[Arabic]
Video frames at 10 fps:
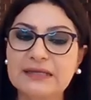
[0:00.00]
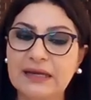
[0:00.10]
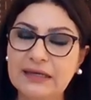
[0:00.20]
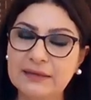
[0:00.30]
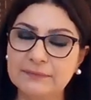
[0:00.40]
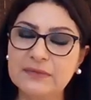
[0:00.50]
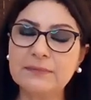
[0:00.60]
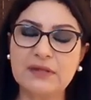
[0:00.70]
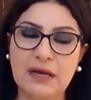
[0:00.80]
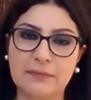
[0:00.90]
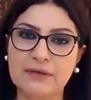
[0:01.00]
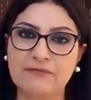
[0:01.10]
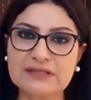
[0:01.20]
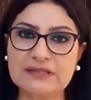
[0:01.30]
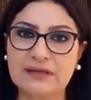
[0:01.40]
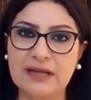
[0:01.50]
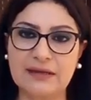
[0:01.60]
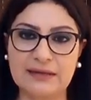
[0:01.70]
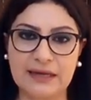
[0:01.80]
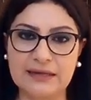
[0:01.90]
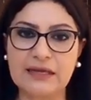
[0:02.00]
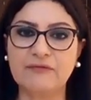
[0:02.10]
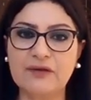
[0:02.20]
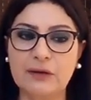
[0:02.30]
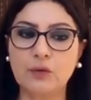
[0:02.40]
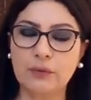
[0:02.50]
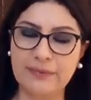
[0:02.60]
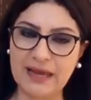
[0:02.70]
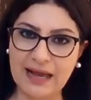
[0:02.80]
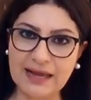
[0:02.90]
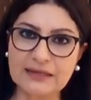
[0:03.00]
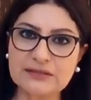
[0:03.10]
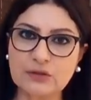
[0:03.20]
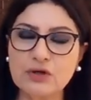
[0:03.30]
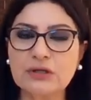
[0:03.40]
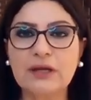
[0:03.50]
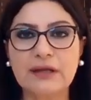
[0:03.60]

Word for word: صحيح بنبدأ بفصل الخريف يلي هو بيعاكسكم